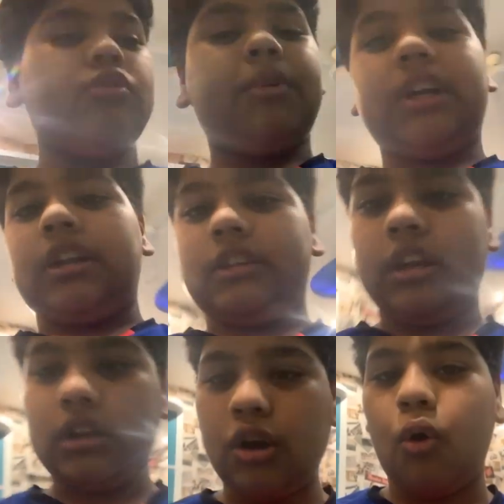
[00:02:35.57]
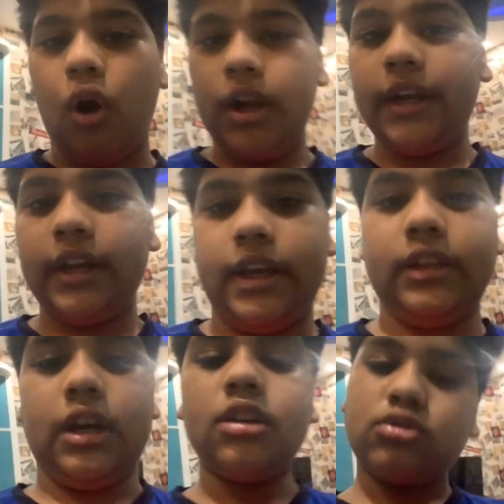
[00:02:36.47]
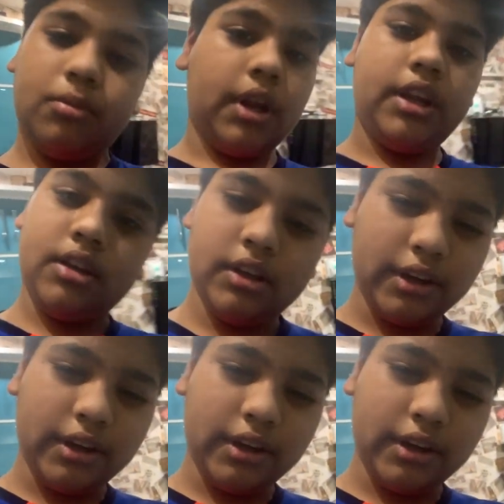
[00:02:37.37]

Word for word: so, बट इतना अच्छा क्वालिटी नहीं था सो so मैंने